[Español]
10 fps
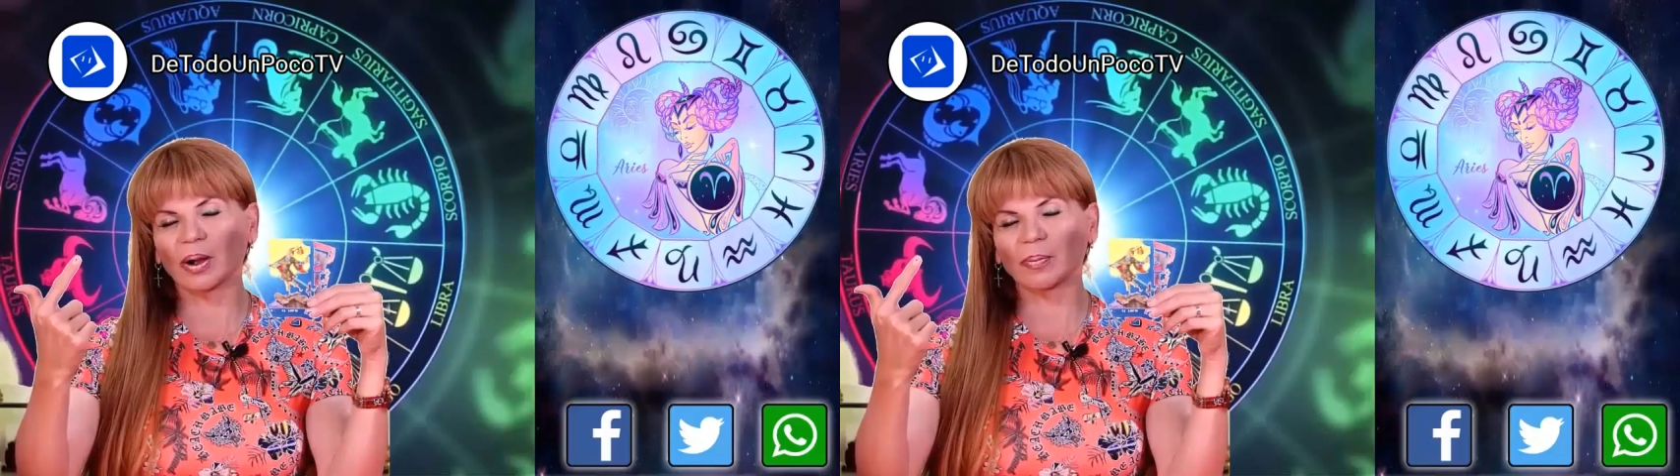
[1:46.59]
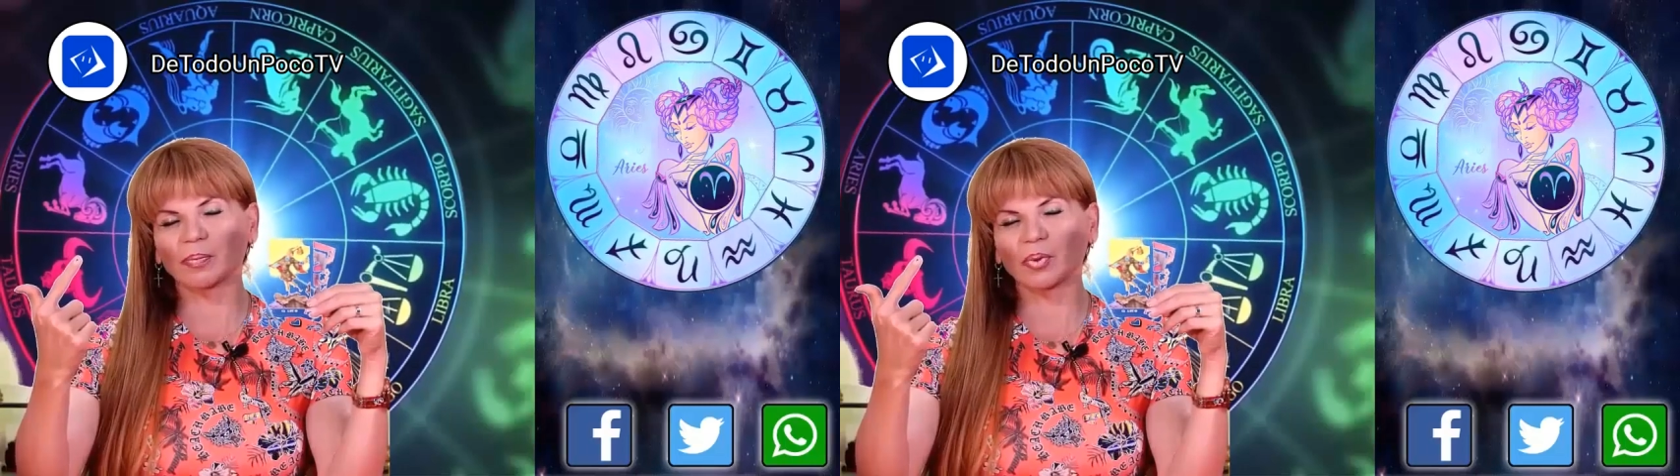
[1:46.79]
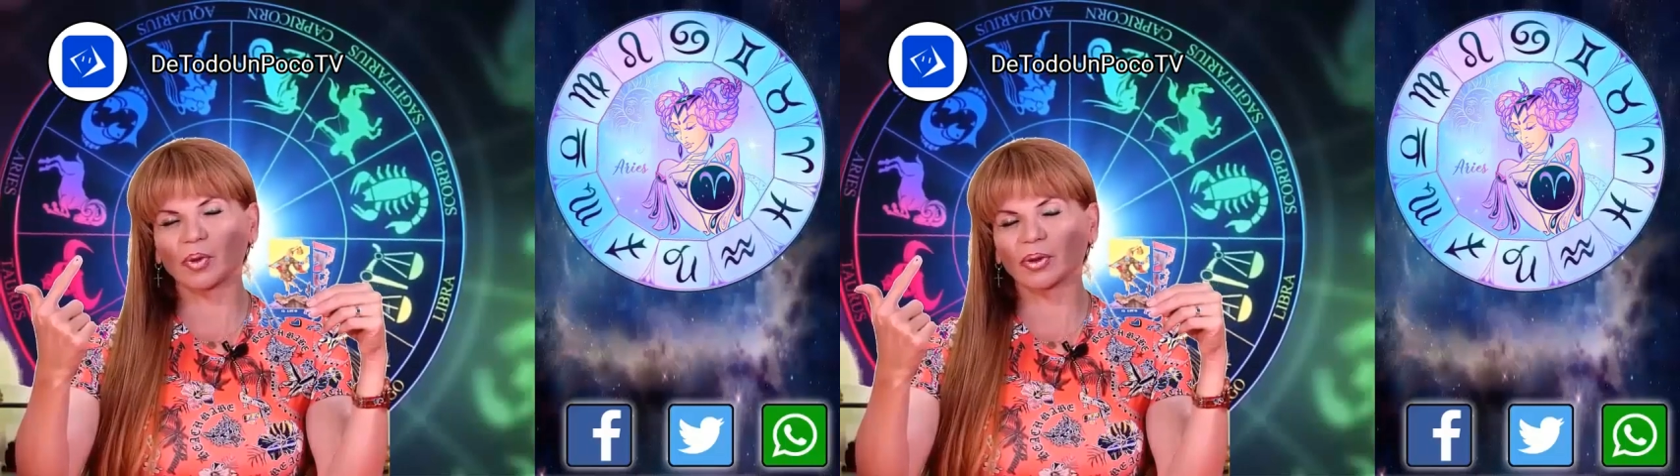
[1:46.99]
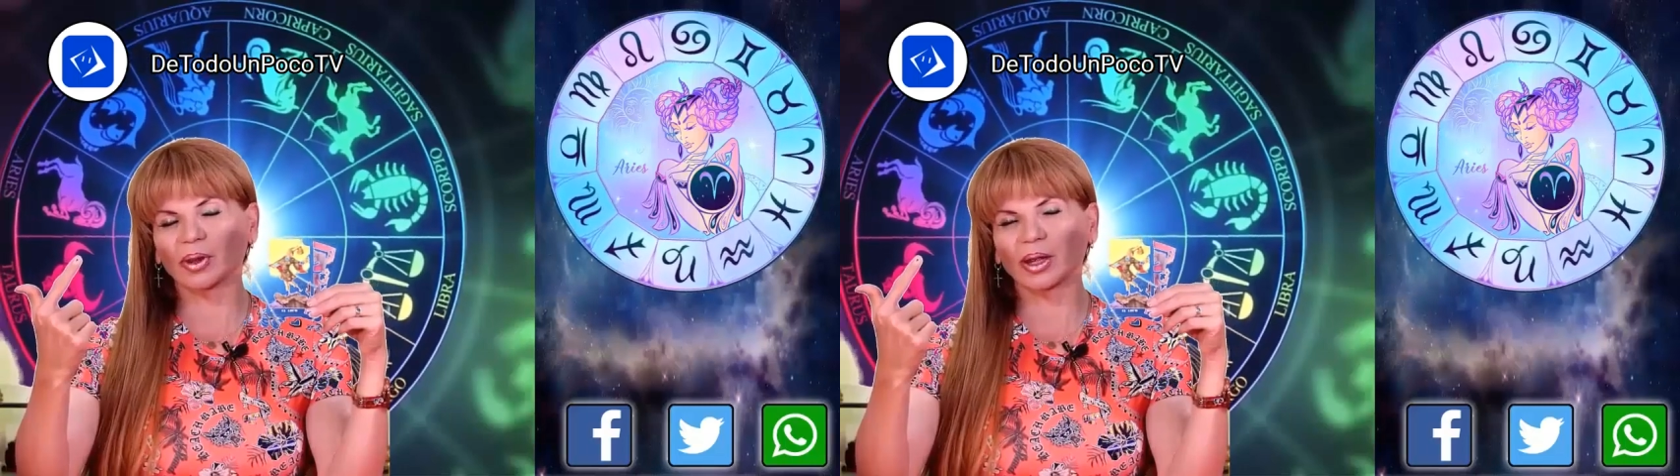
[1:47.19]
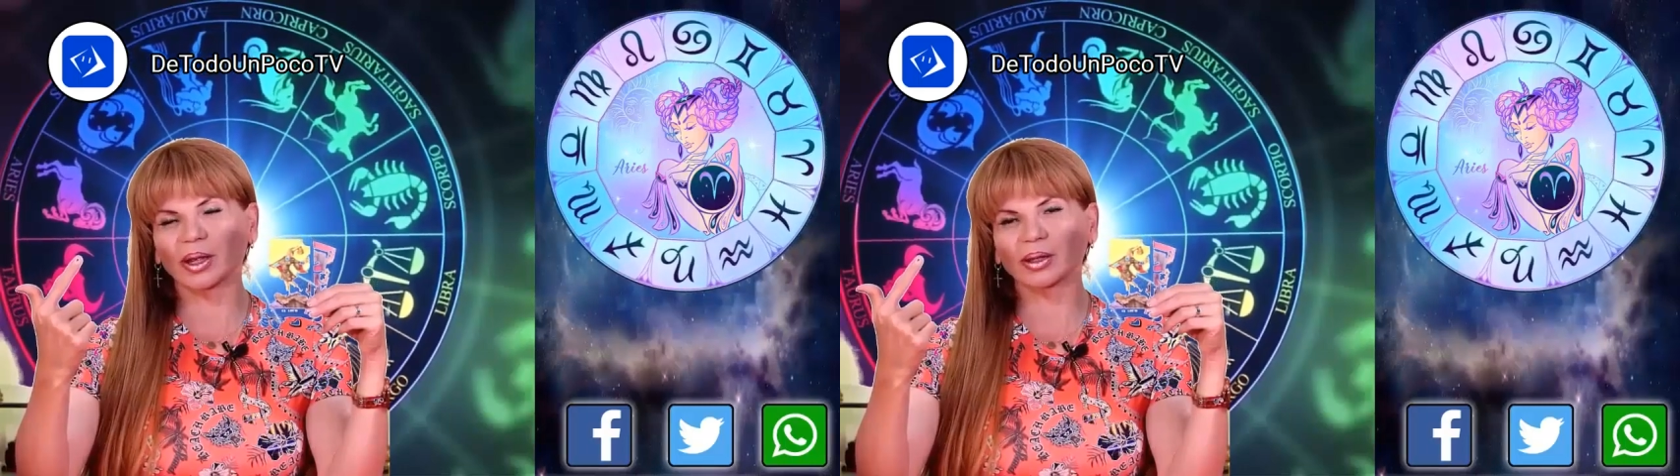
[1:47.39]
Llevas
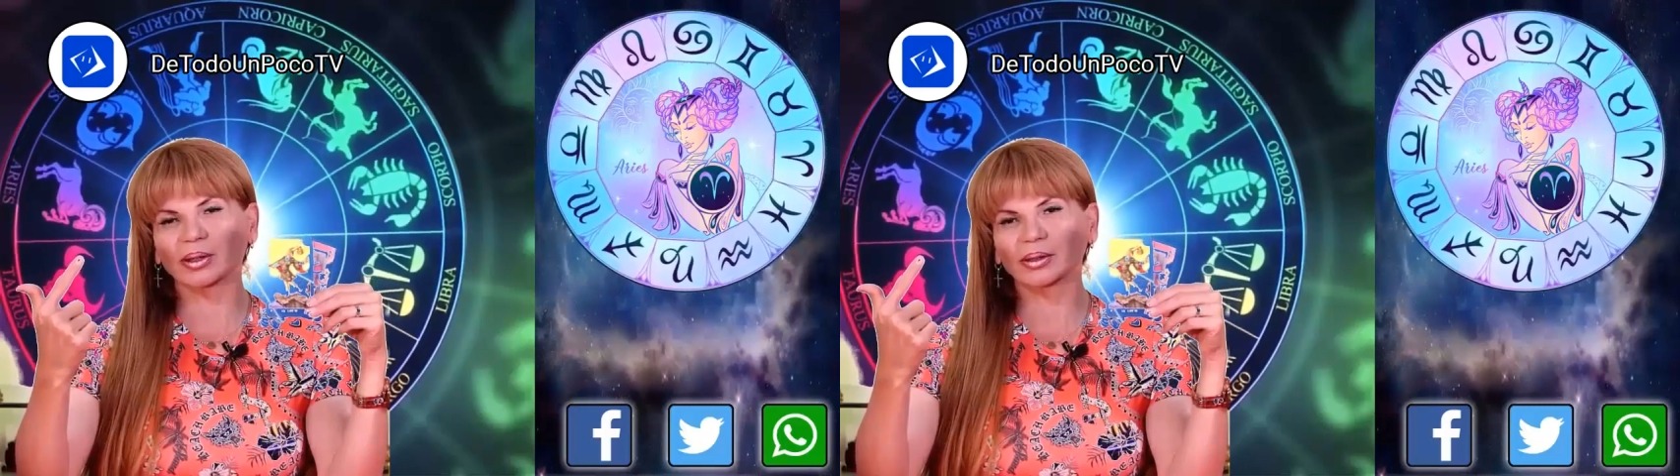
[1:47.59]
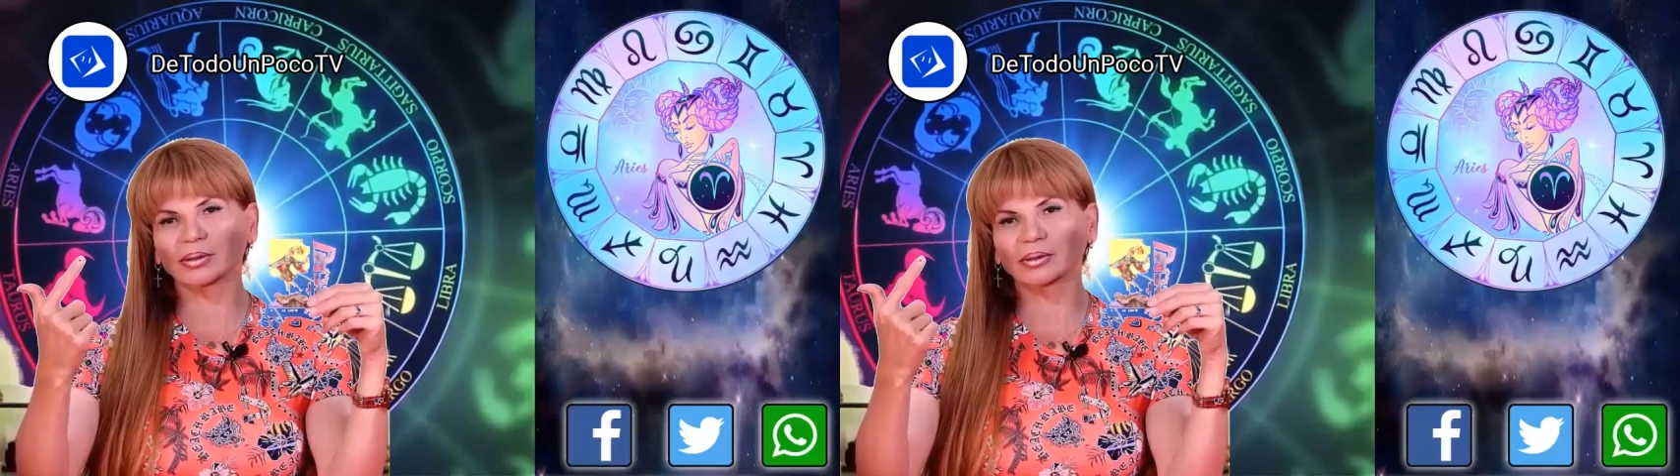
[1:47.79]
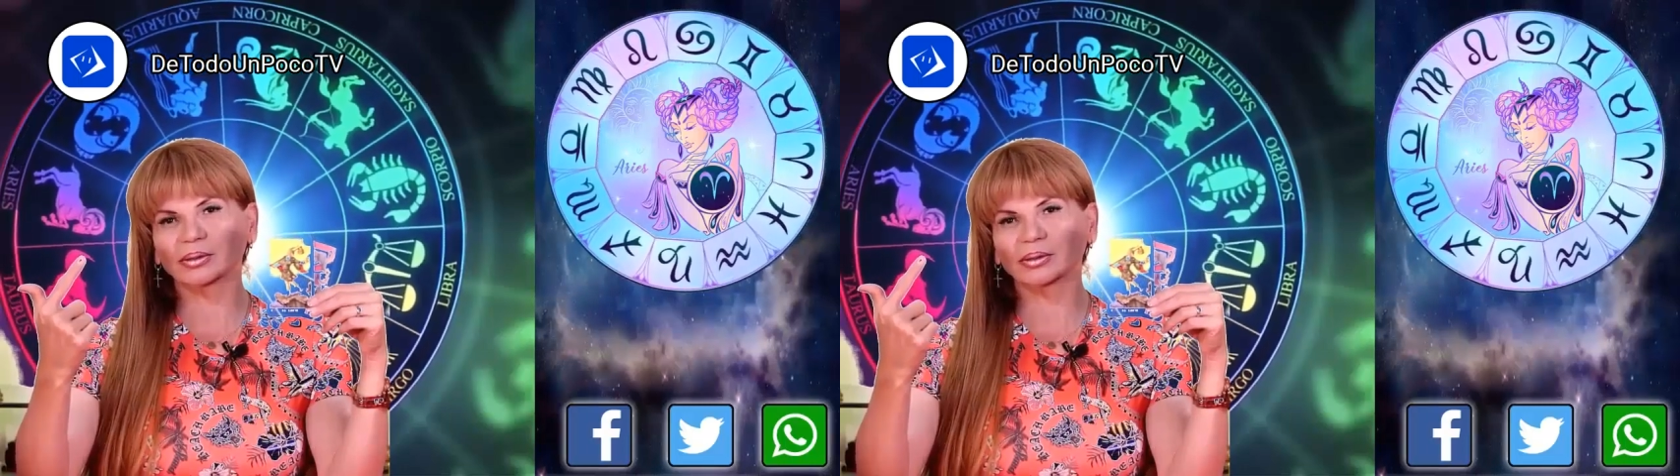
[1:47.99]
tiempo contándole a